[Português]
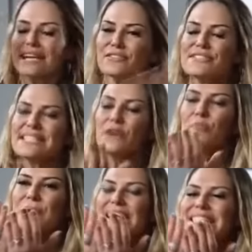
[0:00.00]
será que você
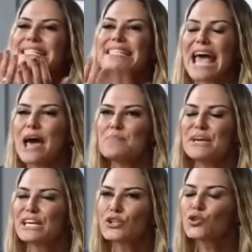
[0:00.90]
não
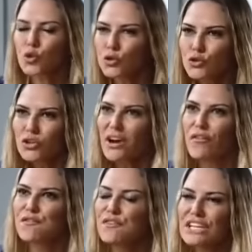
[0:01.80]
percebe que tudo que
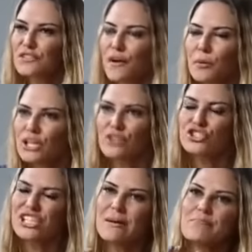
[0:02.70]
eu fiz foi porque eu
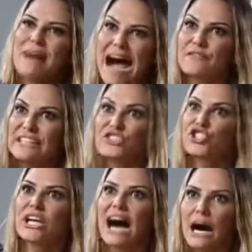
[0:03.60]
te amava e te